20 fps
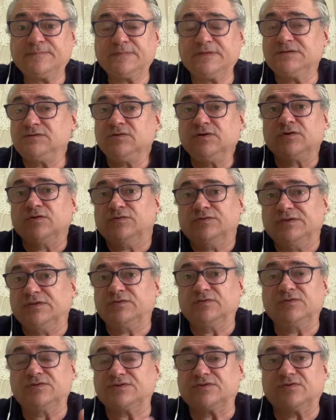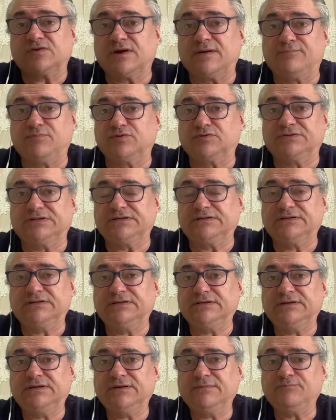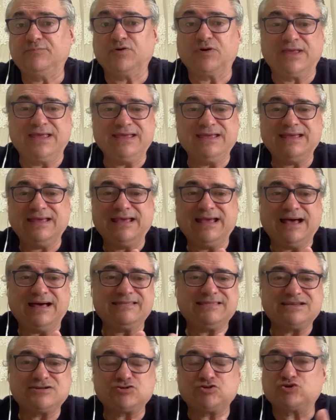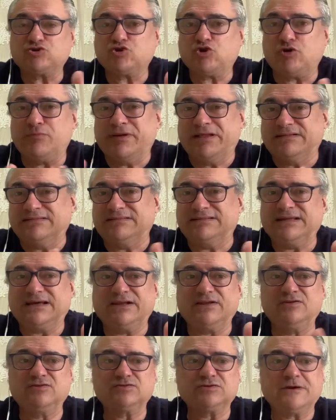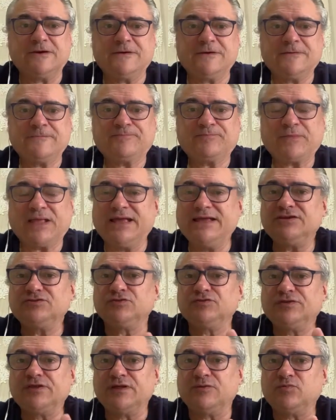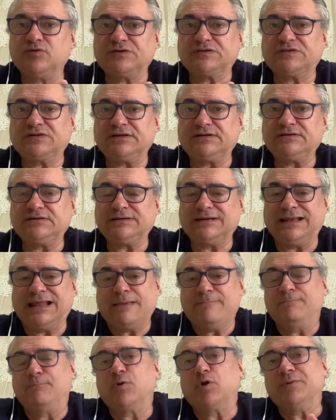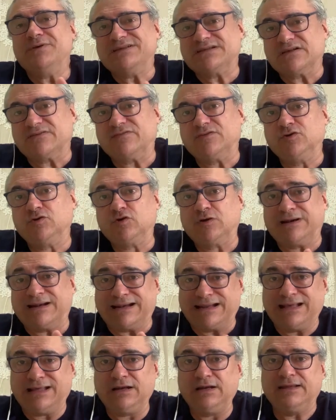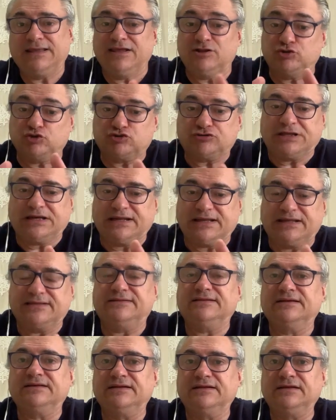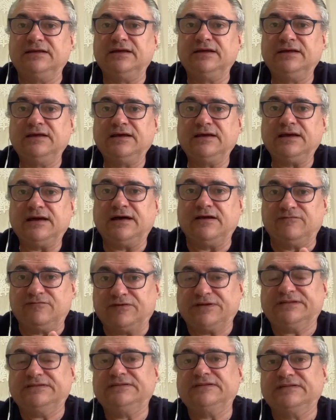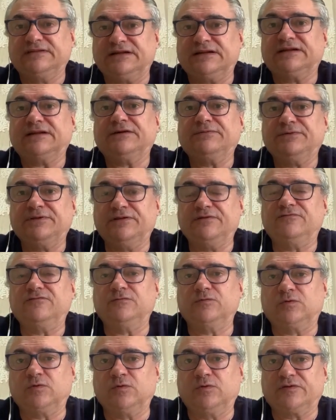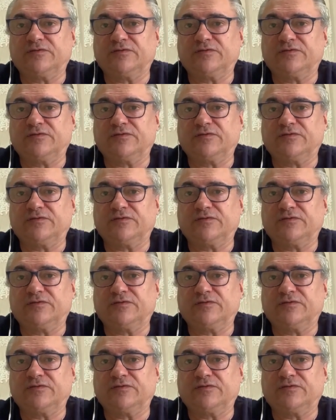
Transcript: Es lo que no entiendo el señor Laporta. ¿Por qué hace esos comentarios Ahí es donde demuestra la improvisación real y total que tiene al frente de la nave del Fútbol Club